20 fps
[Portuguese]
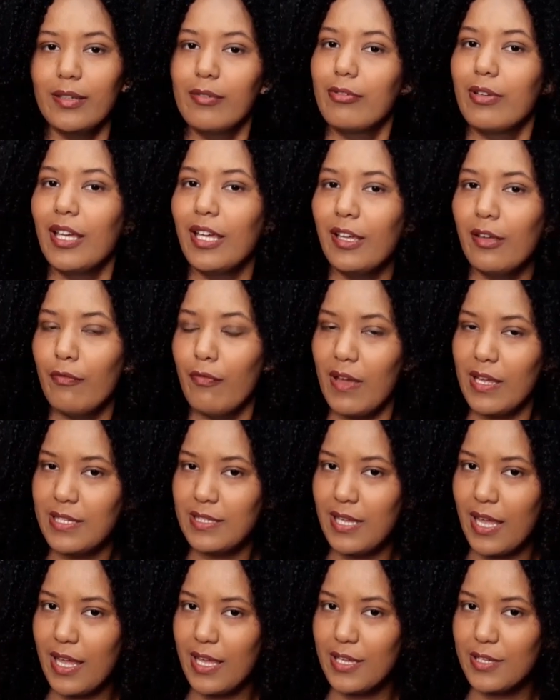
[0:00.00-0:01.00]
E o que, que vai
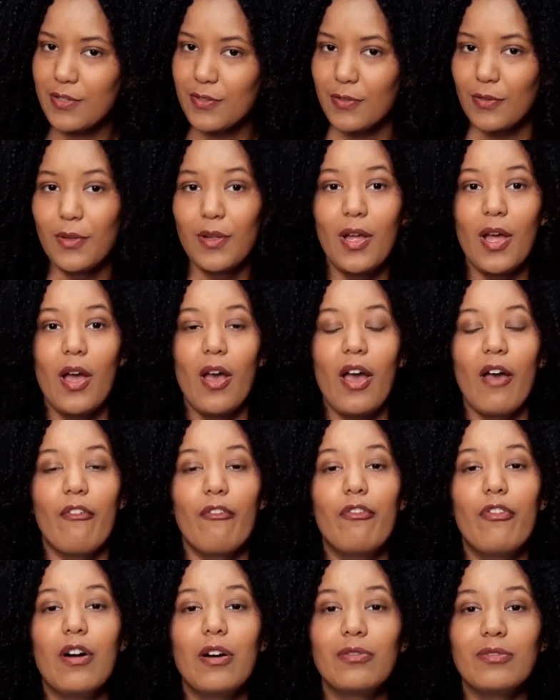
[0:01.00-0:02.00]
ser isso?
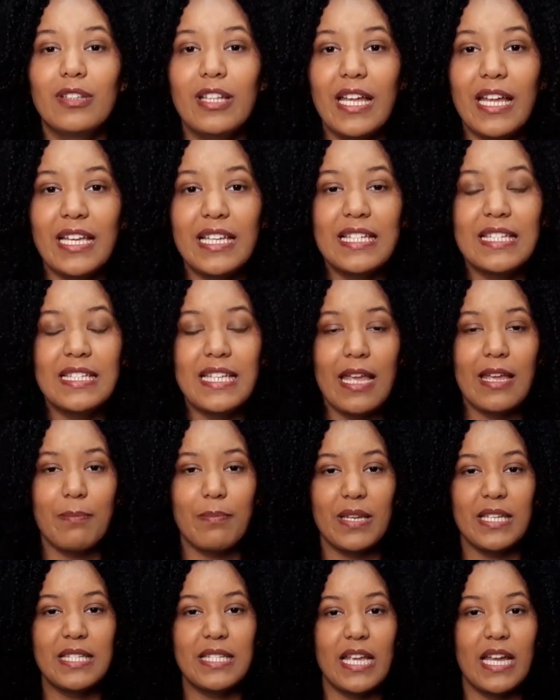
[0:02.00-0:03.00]
Vão ter que
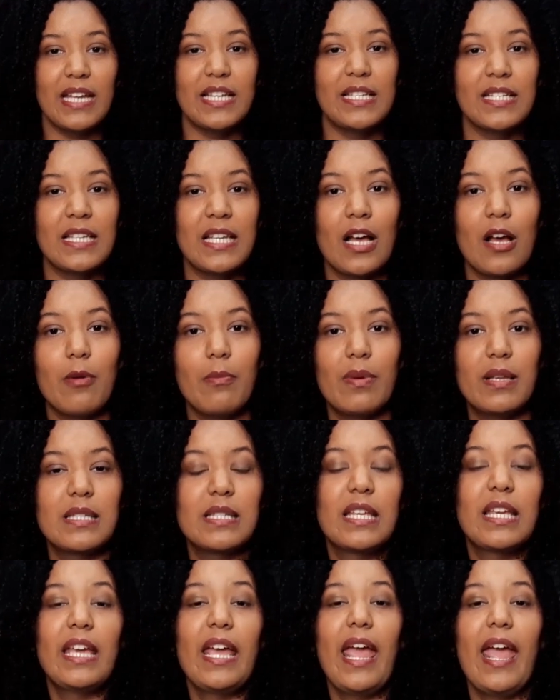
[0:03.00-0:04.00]
sempre ser sambas
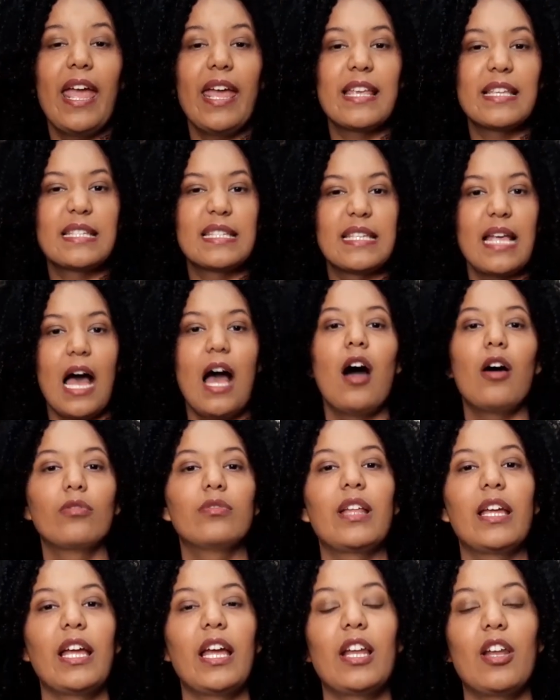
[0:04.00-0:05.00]
que
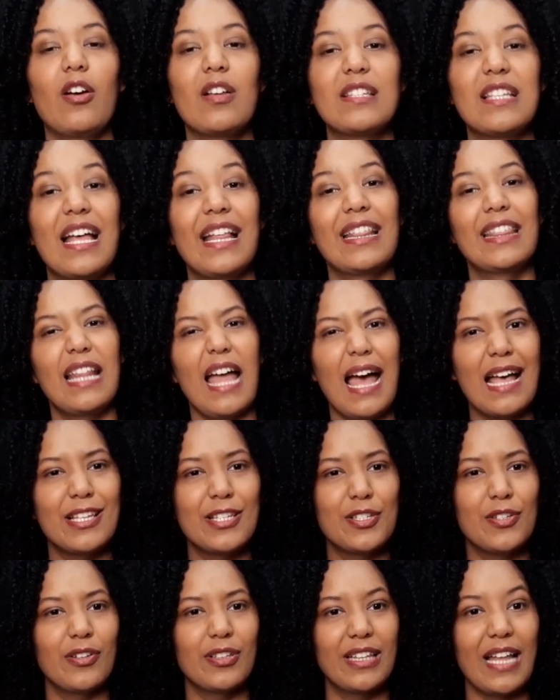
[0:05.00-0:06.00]
exaltem a nossa
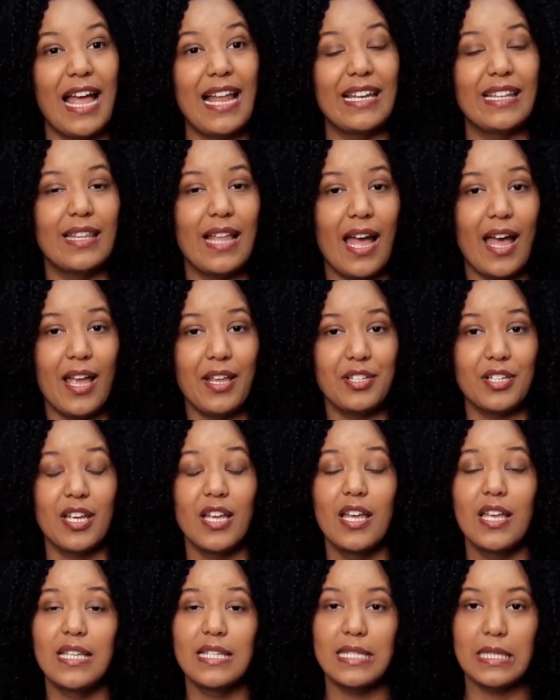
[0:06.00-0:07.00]
nacionalidade.
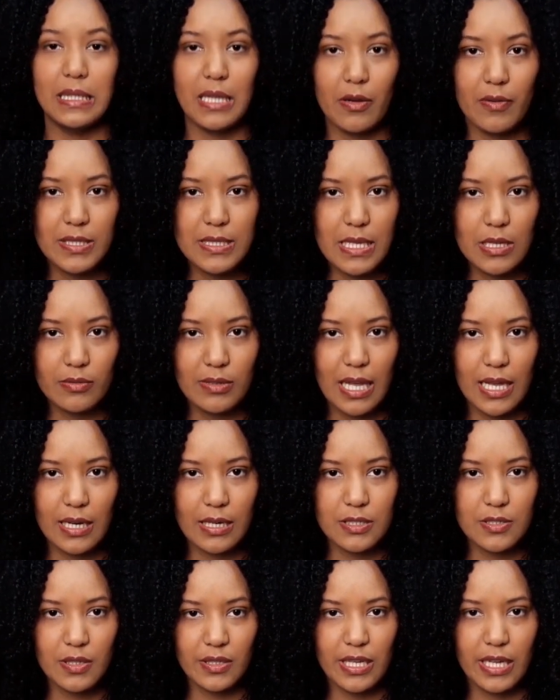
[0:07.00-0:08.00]
Se não exaltar a
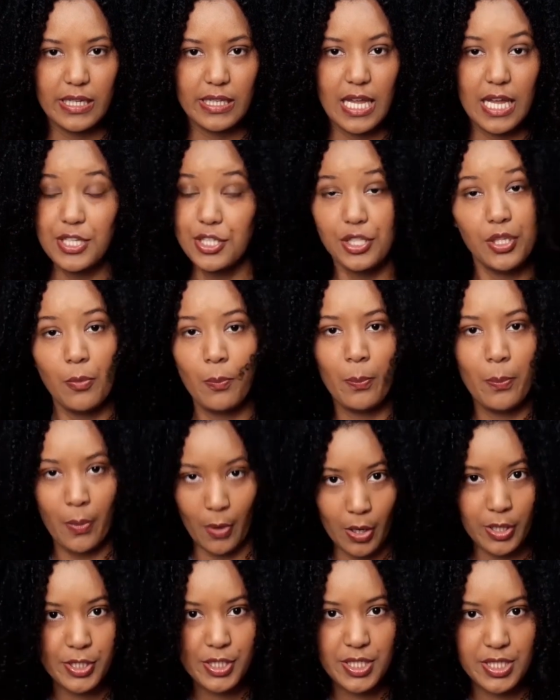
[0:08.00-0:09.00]
nacionalidade, não
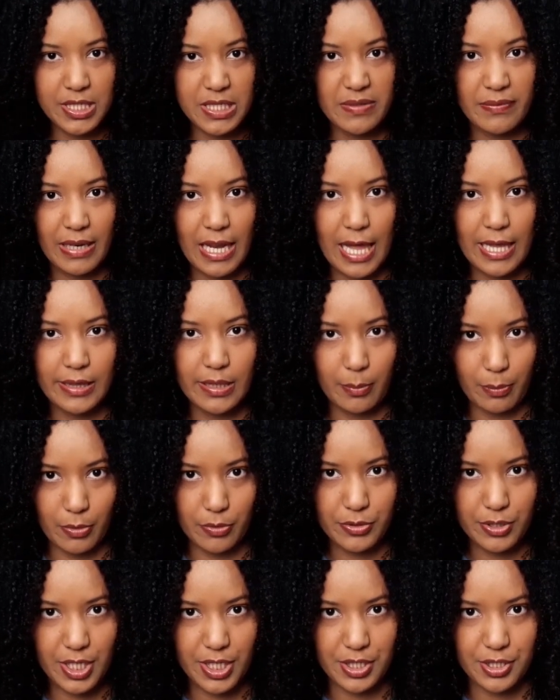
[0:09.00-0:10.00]
pode desfilar, tá
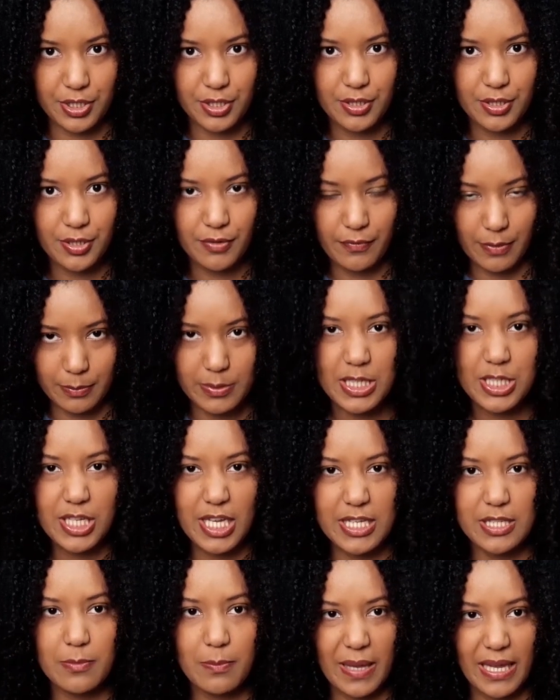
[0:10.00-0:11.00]
bom, gente? Vamos
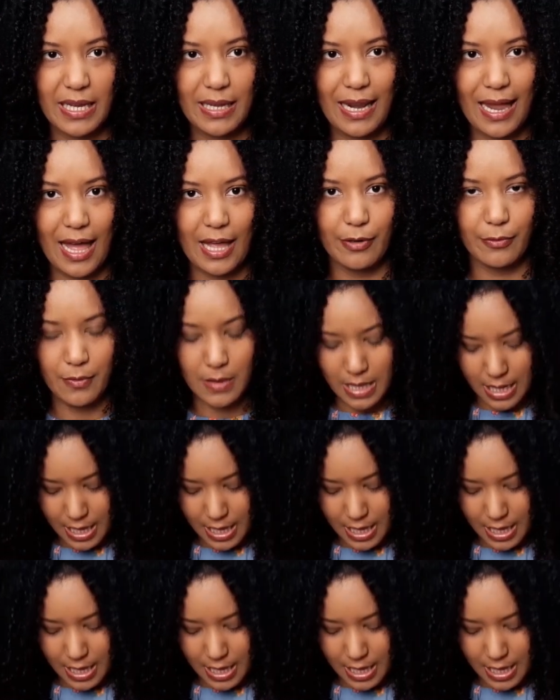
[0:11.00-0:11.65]
deixar isso bem claro.